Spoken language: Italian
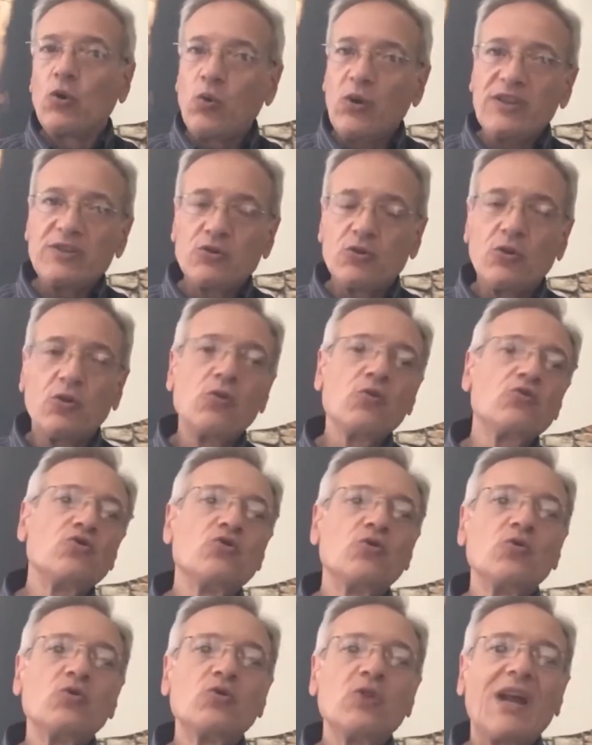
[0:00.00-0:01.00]
Questo
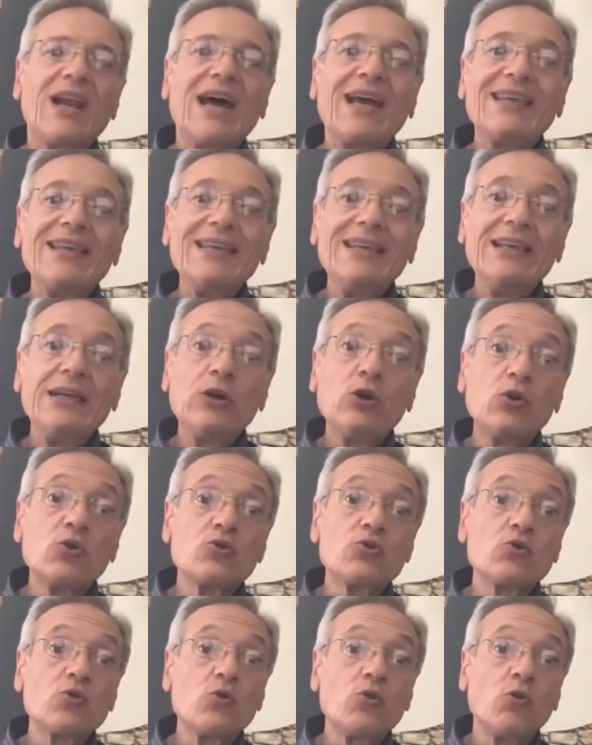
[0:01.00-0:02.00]
congiunto alla
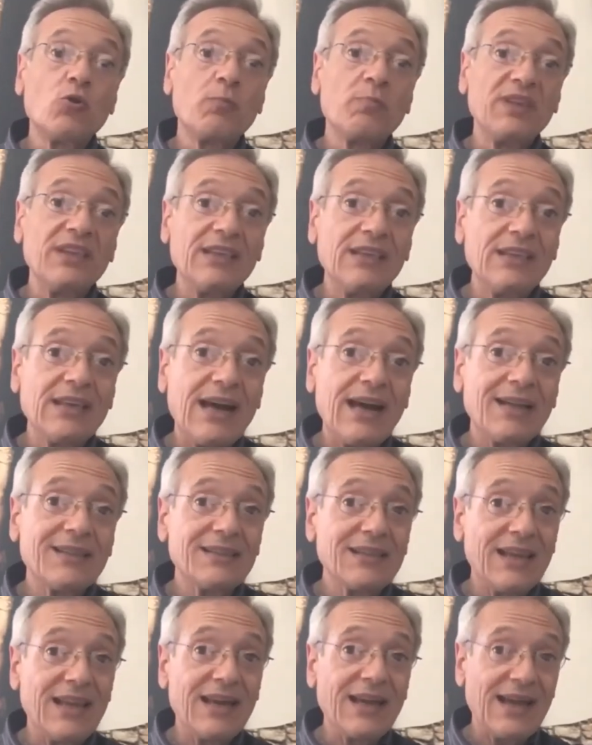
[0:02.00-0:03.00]

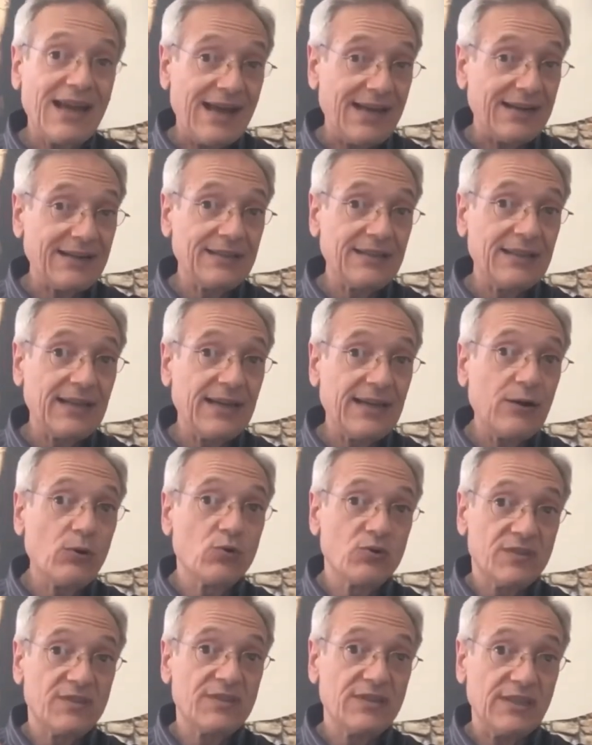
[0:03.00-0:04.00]
igroscopia della carta,
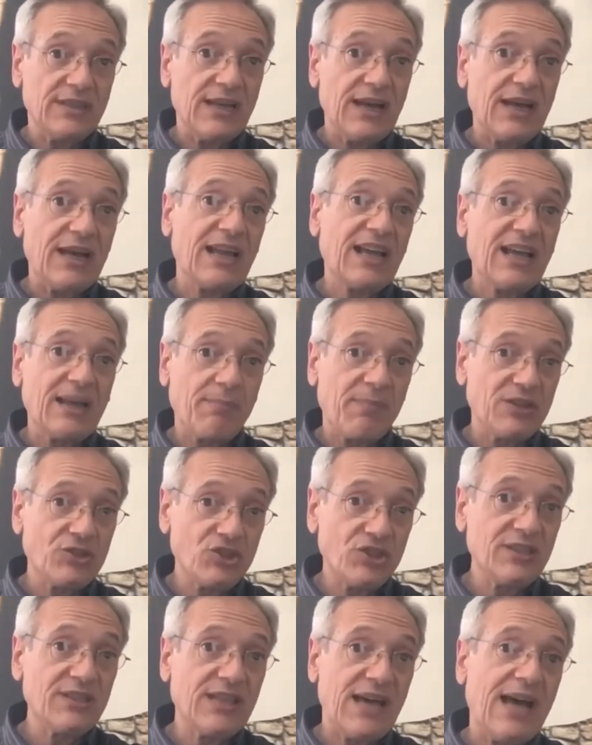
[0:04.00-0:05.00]
ossia la
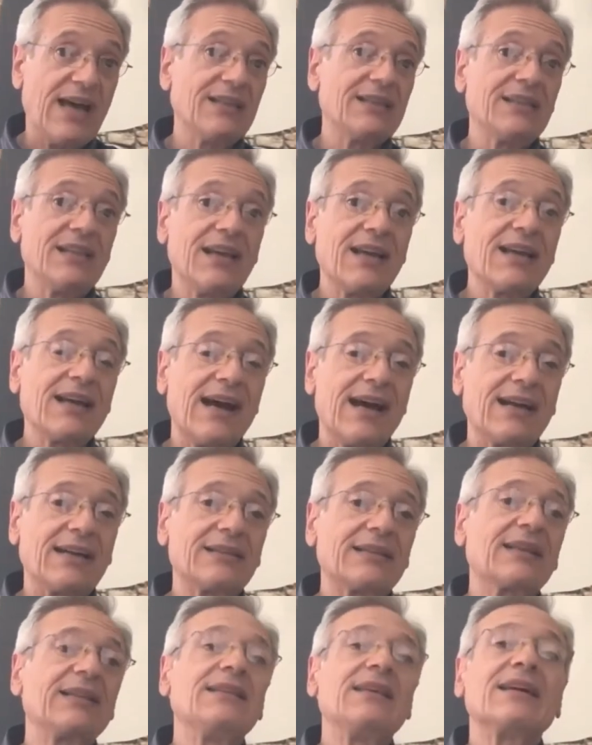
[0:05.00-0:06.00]
capacità della
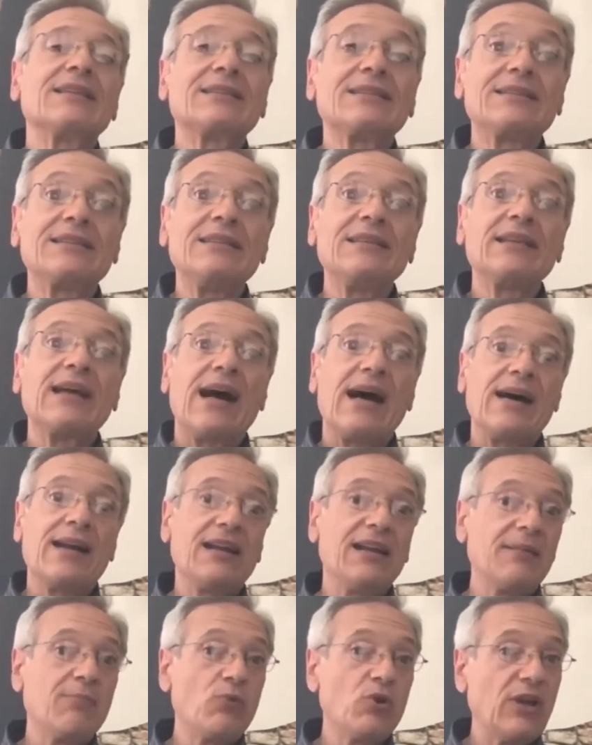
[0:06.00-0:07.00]
carta di
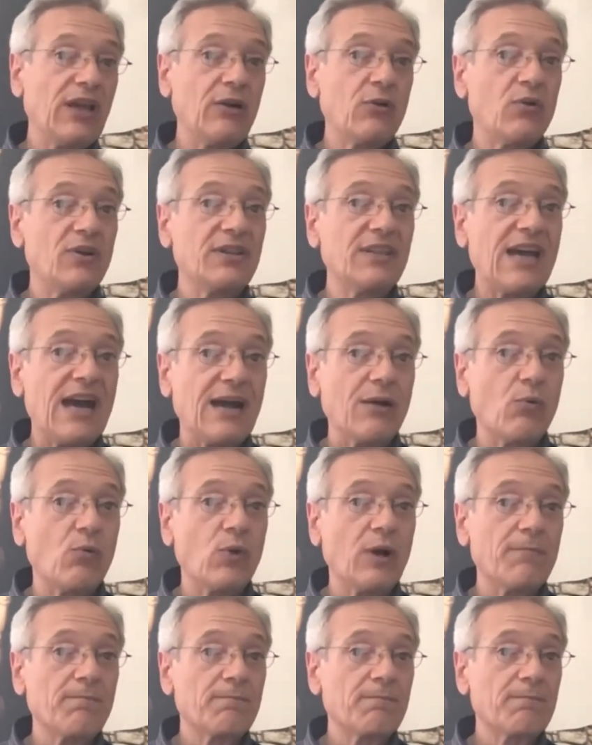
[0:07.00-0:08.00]
attirare le molecole di
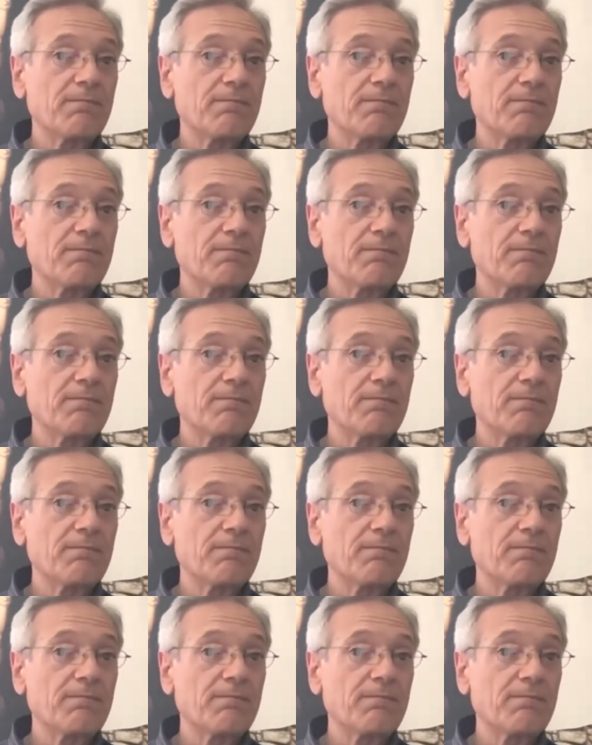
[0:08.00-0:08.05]
acqua.